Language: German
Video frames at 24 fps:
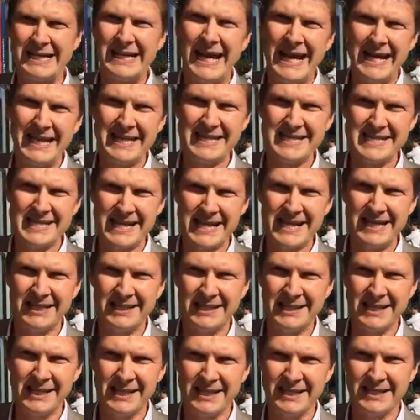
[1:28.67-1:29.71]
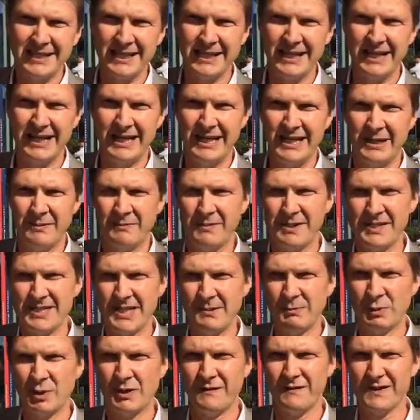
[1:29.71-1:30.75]
Gleichzeitig ähm,
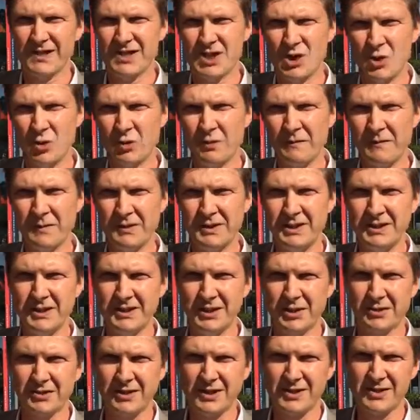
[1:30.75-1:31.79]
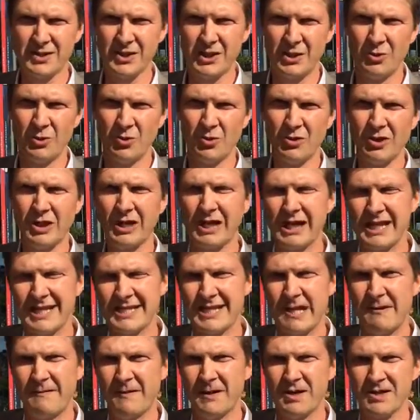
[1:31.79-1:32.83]
ist die Motivation von ihnen auch nicht sehr hoch,
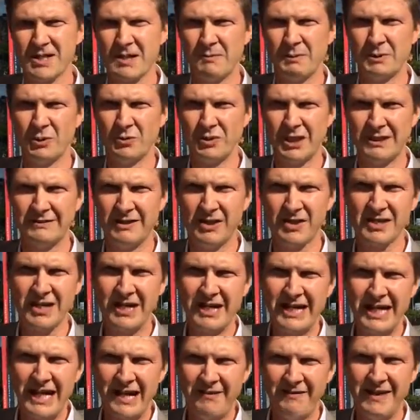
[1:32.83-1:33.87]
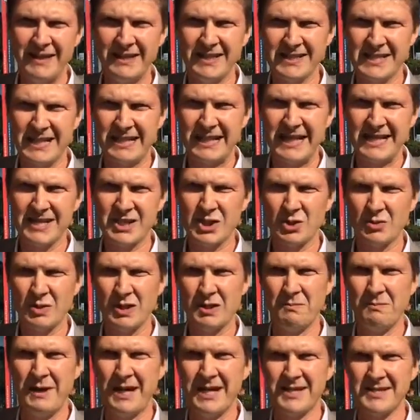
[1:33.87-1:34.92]
ganz einfach aus dem Grund heraus, weil diese
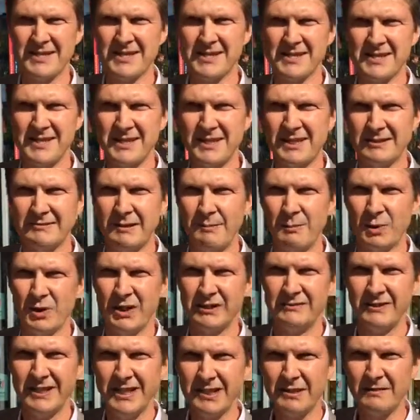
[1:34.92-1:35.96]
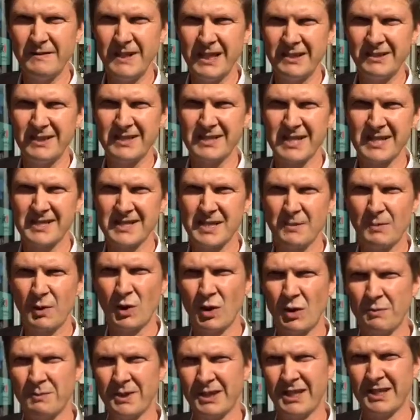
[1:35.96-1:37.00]
Leistungen meistens nicht remuneriert werden. Das heißt, sie
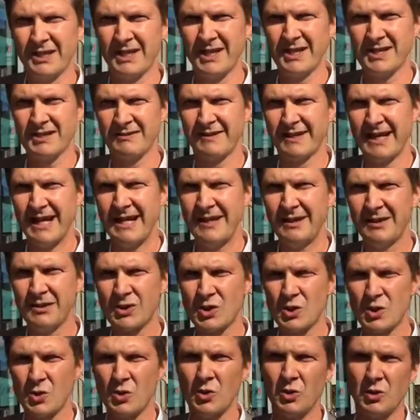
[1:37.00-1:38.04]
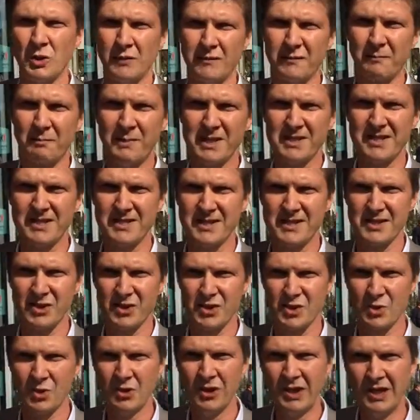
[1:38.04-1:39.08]
bekommen kein extra Geld dazu und oftmals ist es
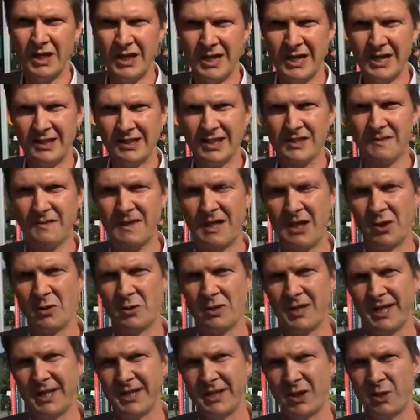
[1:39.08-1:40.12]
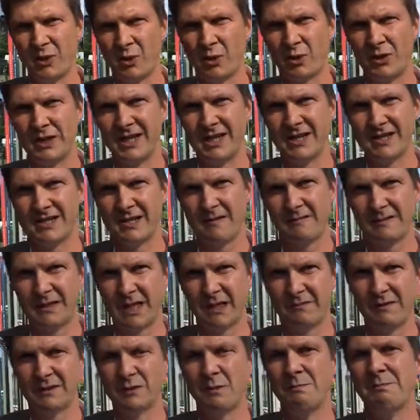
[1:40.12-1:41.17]
auch so, dass viele Kolleginnen und Kollegen sie
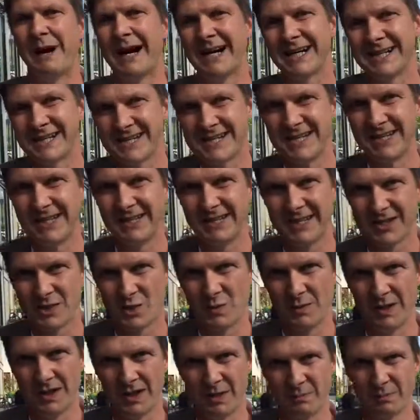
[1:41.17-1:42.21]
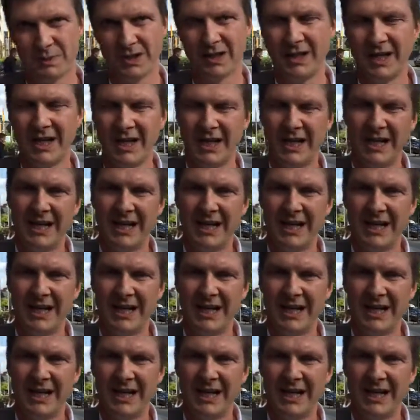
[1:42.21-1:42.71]
fragen, warum machen sie denn das überhaupt?